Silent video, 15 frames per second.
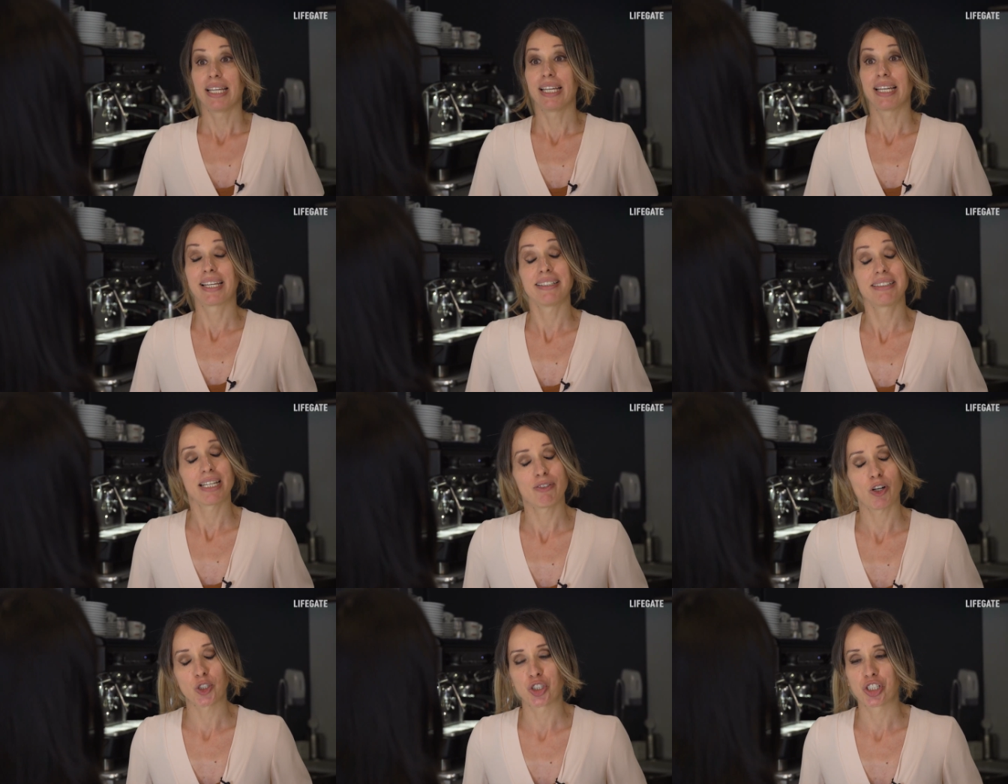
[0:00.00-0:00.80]
E chi si
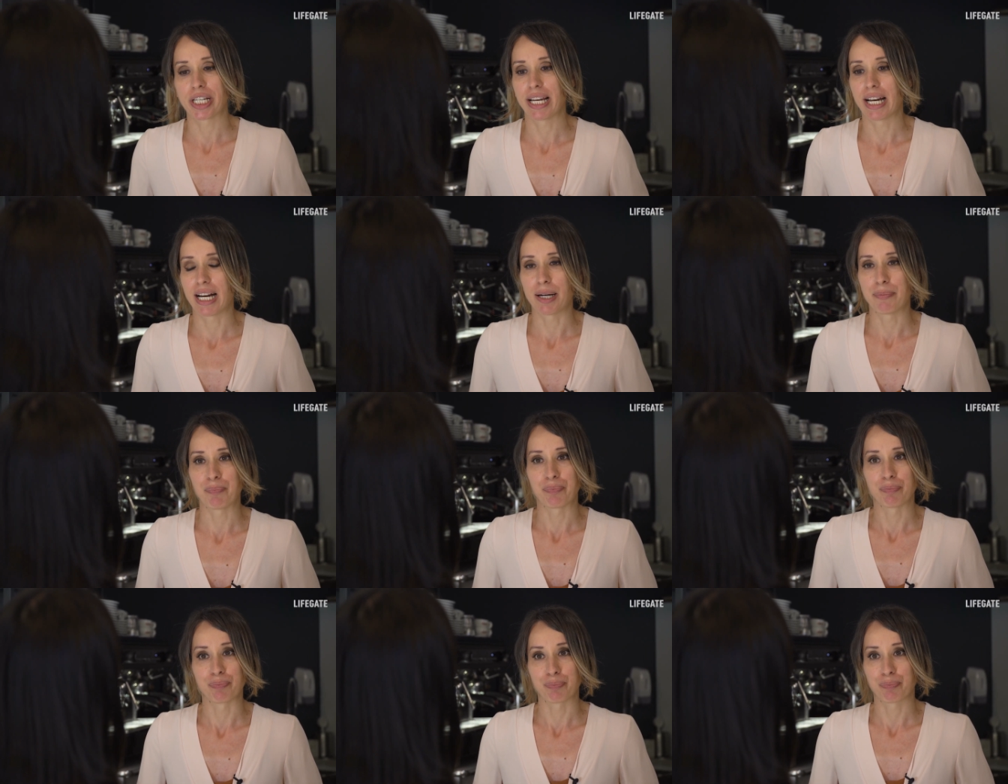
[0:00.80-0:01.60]
rivolge a
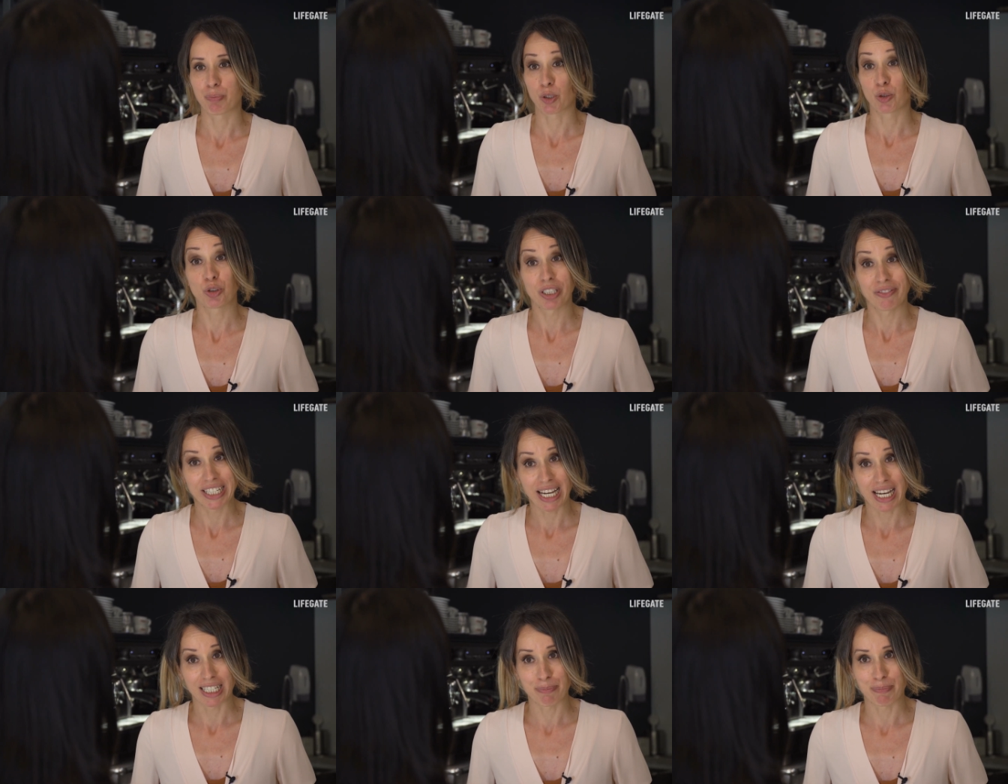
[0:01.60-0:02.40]
mm, prodotti
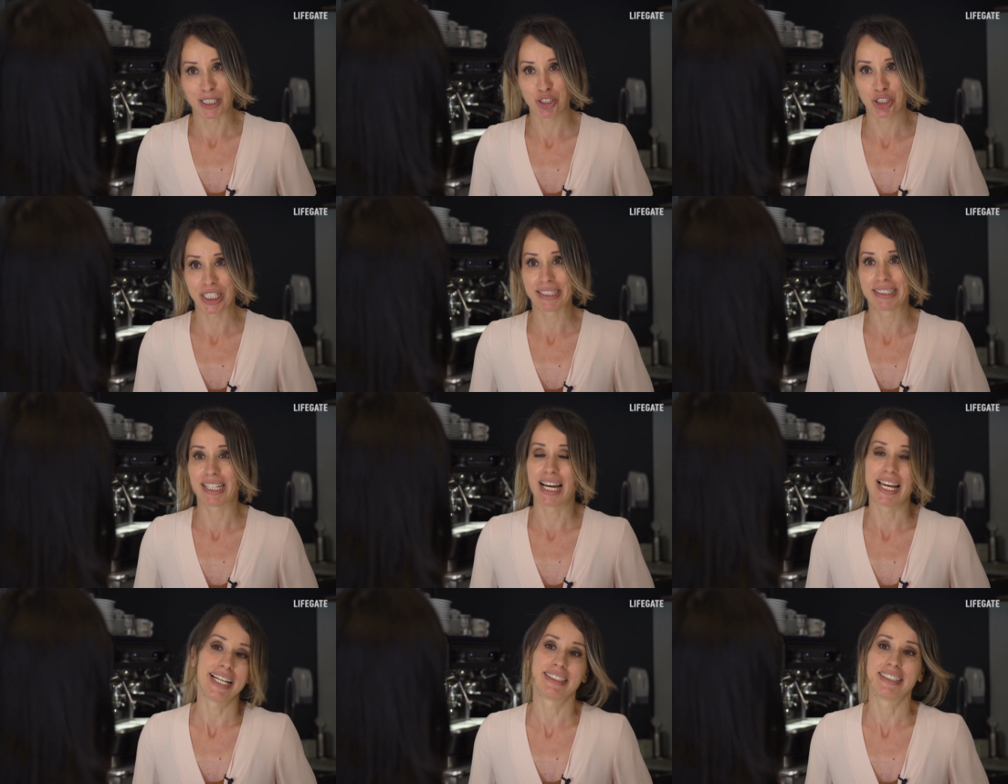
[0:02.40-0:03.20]
vegani per
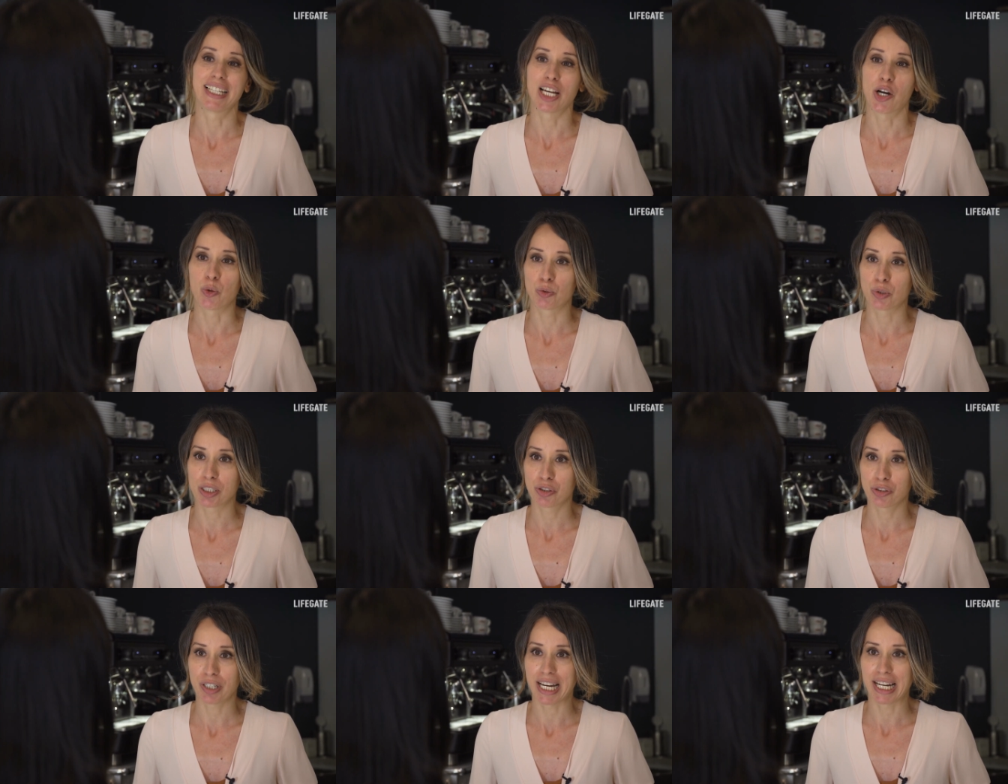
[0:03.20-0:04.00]
scelta etica o
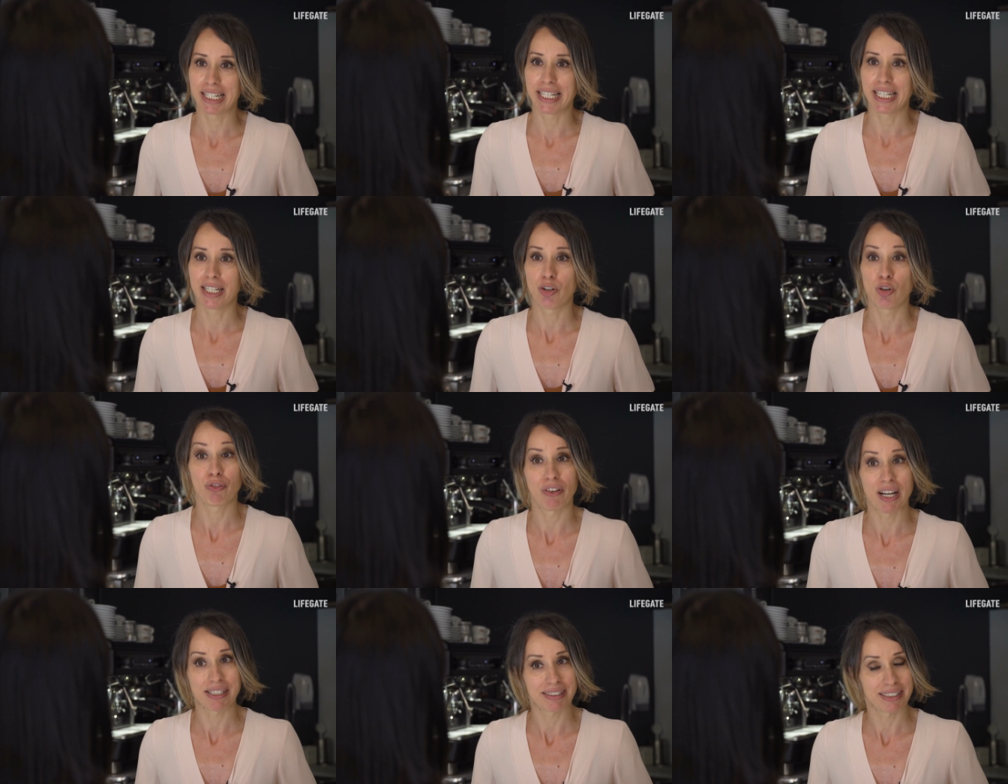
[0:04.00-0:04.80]
nutrizionale lo
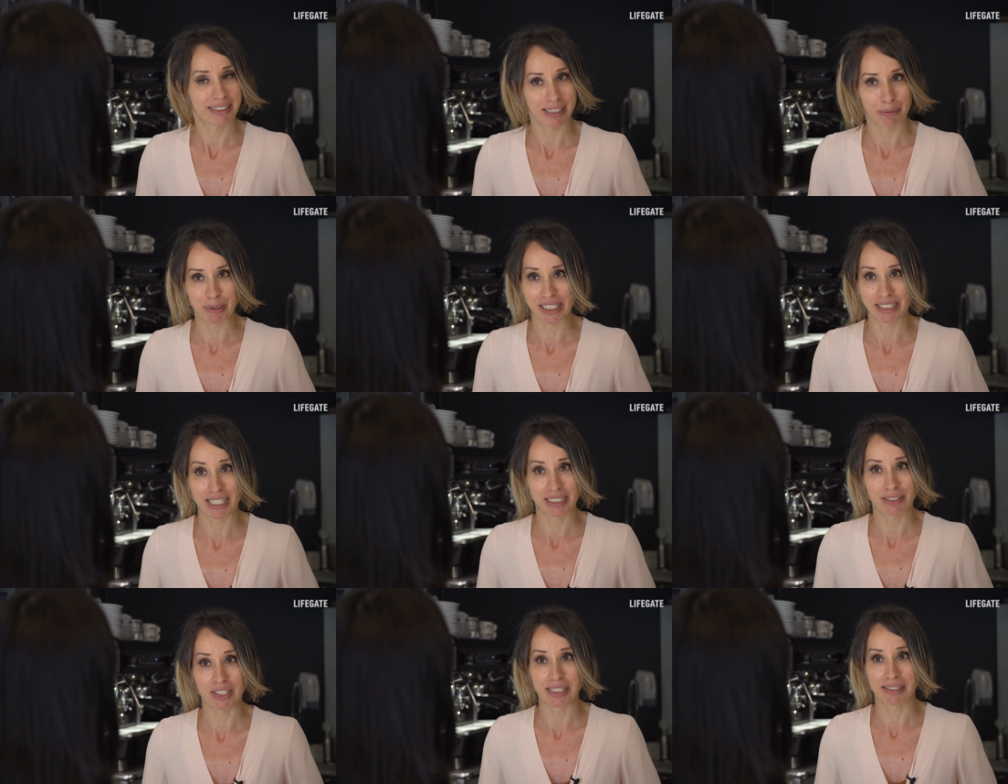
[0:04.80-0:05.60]
fa senza
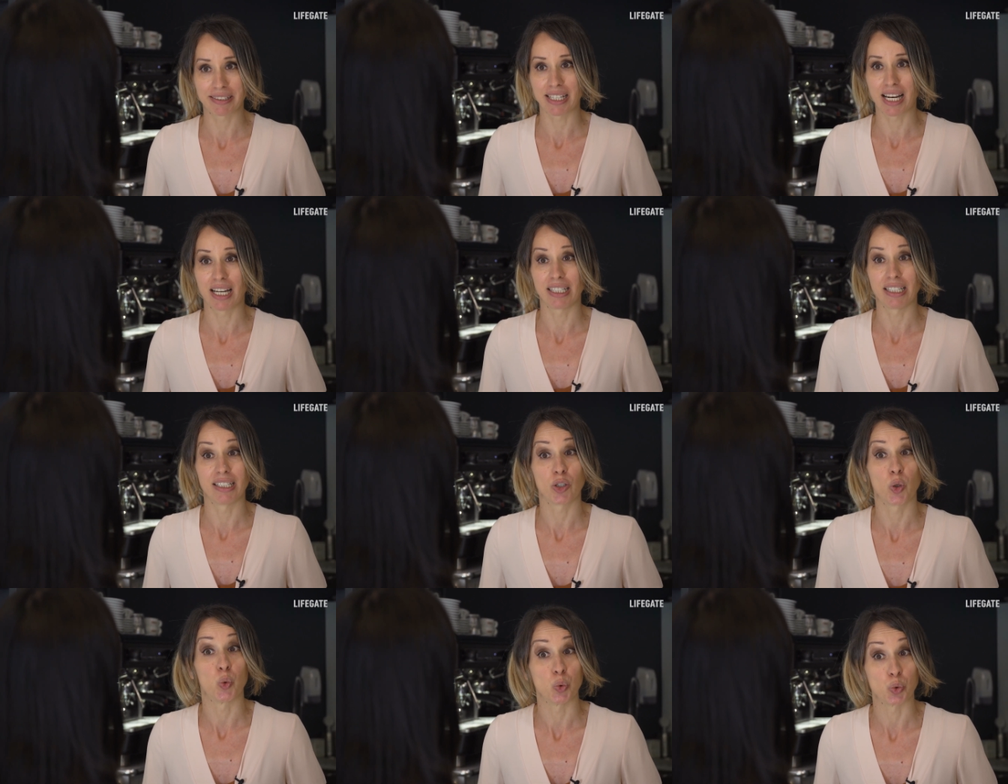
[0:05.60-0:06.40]
perdere di vista
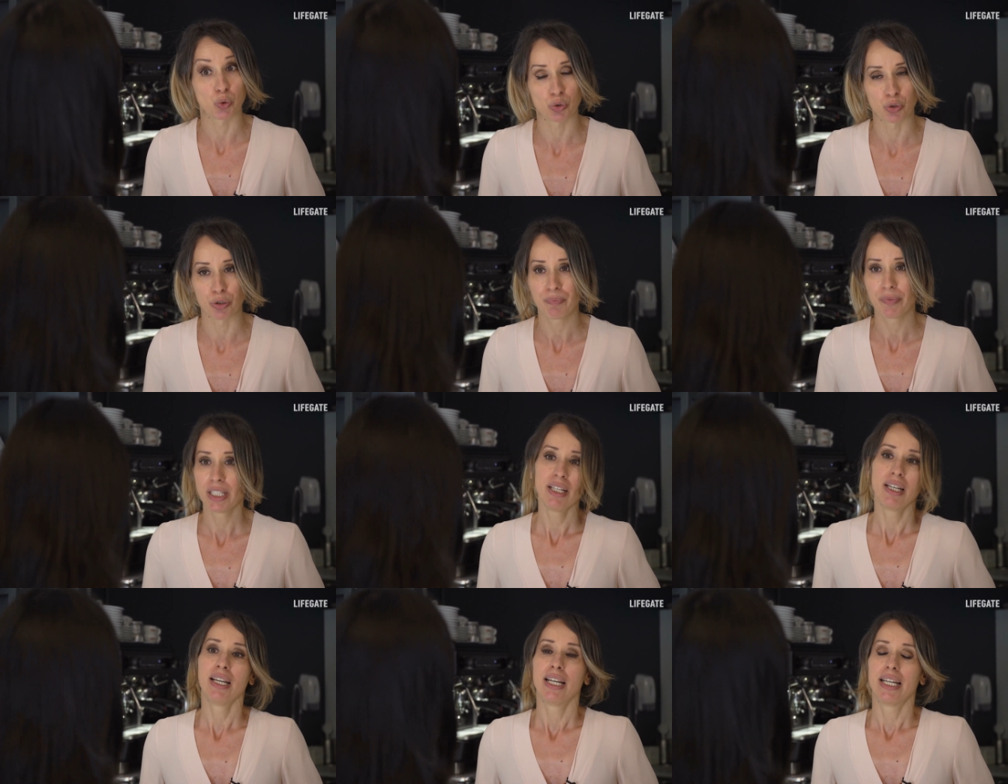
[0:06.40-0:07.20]
il
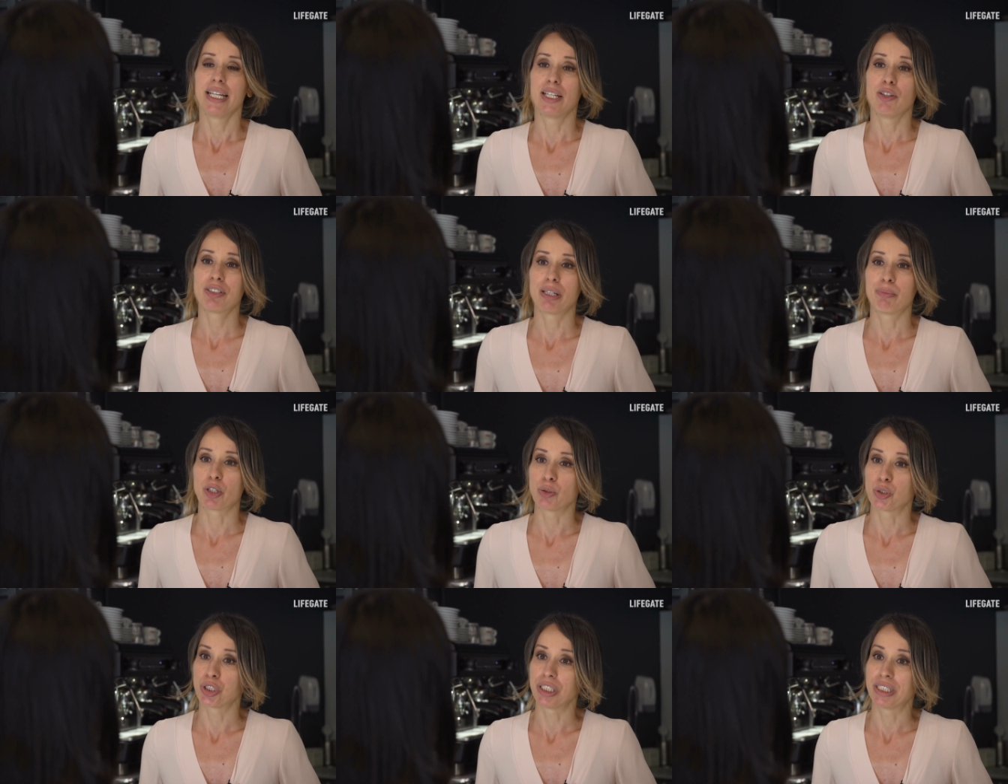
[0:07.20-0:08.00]
gusto e noi siamo
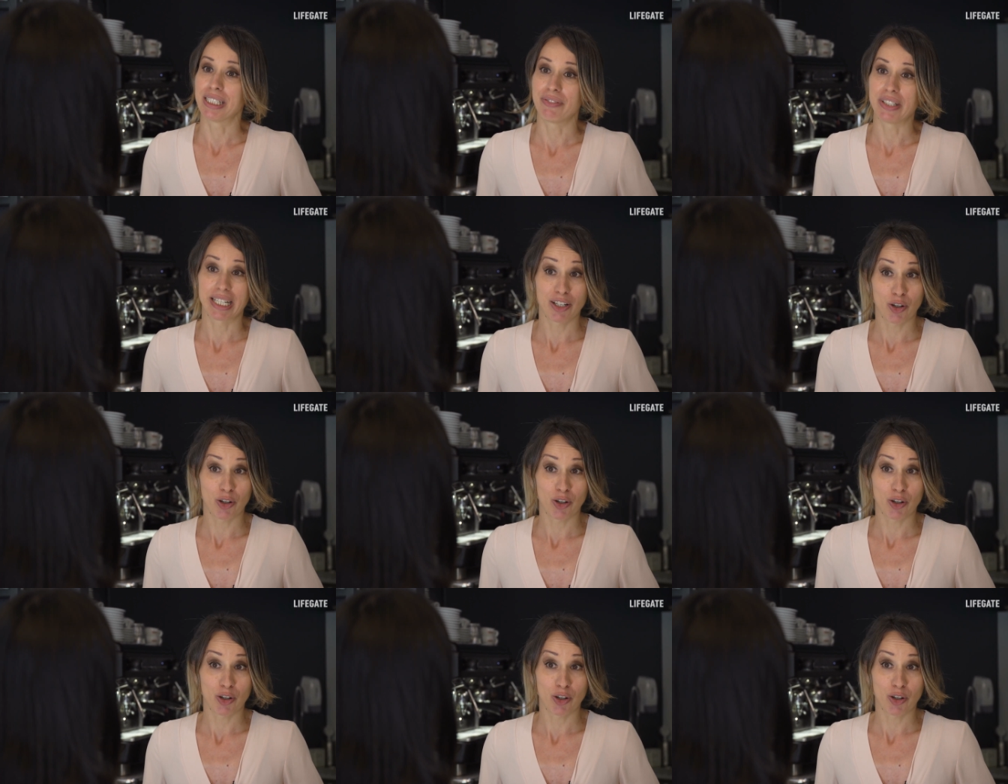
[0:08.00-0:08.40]
riusciti a venire